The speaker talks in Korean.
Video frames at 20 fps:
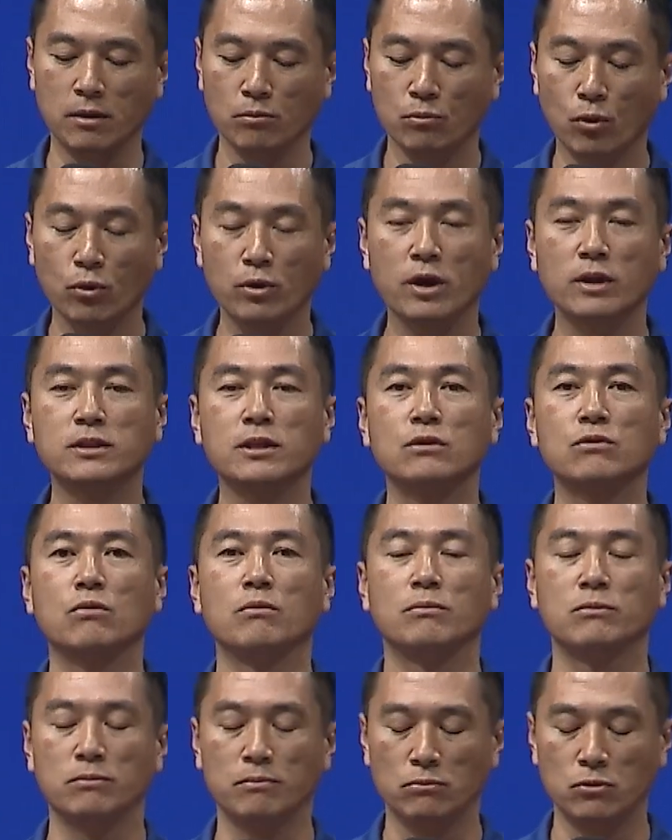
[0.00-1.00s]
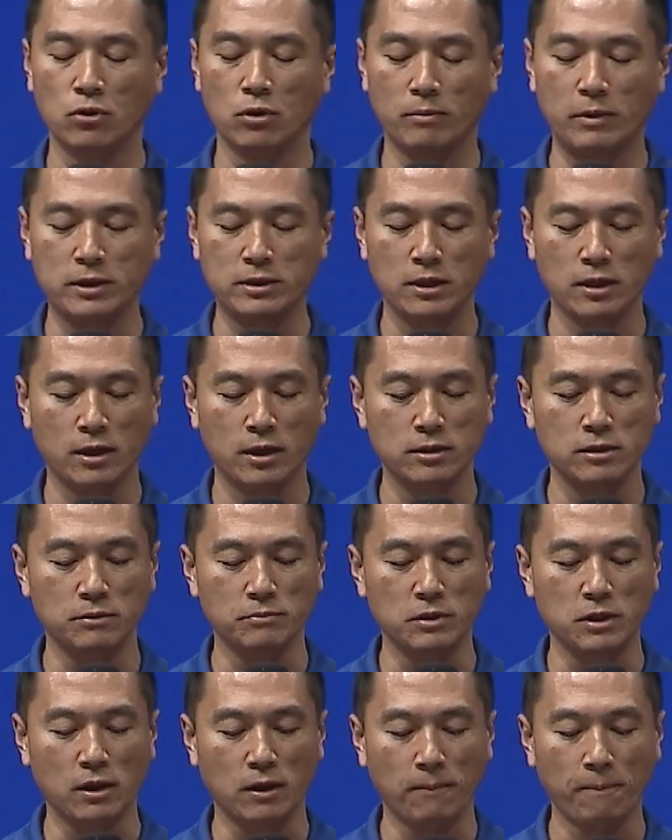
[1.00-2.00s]
목회자도 물론
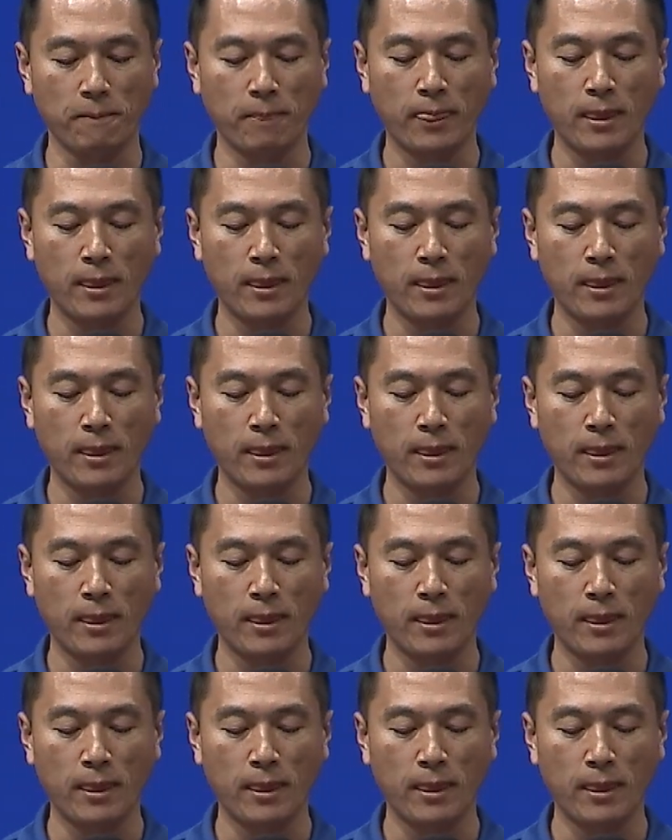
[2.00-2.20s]
마찬가지입니다.